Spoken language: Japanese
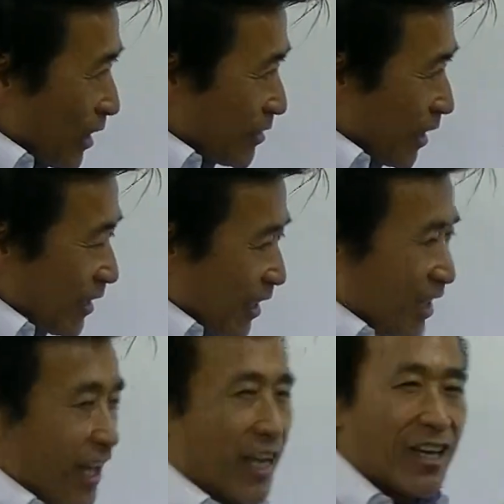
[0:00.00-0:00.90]
だった
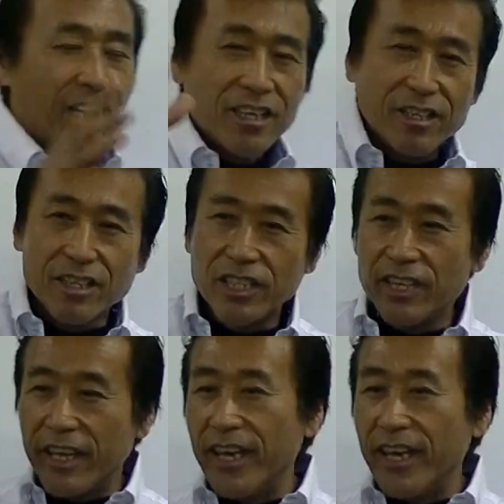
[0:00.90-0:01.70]
ないい